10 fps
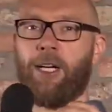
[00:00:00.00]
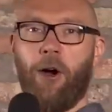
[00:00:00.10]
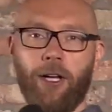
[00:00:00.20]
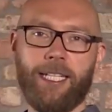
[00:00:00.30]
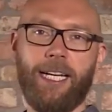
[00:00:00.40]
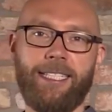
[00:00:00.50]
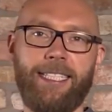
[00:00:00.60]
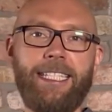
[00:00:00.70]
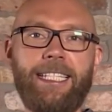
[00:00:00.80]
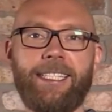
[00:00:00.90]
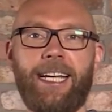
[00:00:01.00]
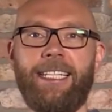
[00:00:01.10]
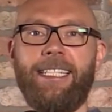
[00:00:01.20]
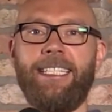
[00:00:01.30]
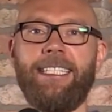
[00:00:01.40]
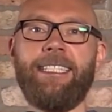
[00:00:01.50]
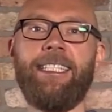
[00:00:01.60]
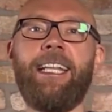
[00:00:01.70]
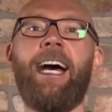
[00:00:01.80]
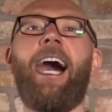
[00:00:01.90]
Gott hat den
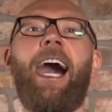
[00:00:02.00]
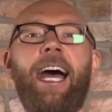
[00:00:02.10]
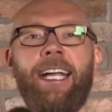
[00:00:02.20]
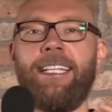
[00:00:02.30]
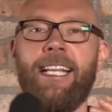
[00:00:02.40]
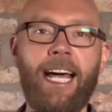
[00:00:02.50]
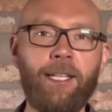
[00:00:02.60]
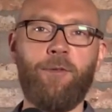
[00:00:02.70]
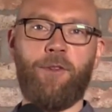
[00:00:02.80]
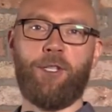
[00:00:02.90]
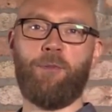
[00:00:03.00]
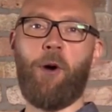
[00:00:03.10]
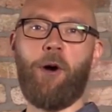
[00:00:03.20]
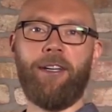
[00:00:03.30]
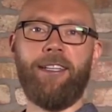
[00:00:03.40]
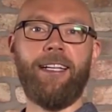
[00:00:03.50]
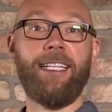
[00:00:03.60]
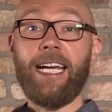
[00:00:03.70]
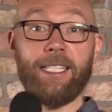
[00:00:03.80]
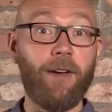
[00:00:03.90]
Israeliten ein Land versprochen.
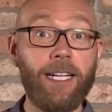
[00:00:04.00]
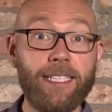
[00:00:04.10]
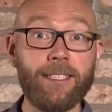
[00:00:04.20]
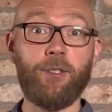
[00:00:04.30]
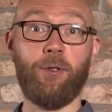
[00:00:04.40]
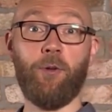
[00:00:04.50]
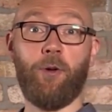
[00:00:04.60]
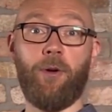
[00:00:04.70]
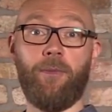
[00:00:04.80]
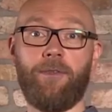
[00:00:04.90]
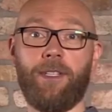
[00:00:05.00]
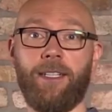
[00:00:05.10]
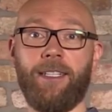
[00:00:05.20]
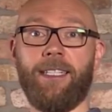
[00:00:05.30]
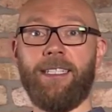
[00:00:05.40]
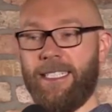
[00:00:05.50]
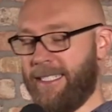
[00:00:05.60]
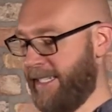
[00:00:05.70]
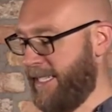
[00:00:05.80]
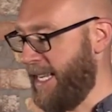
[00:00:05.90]
Das war ihre Zukunft,
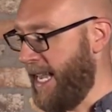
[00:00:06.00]
dieses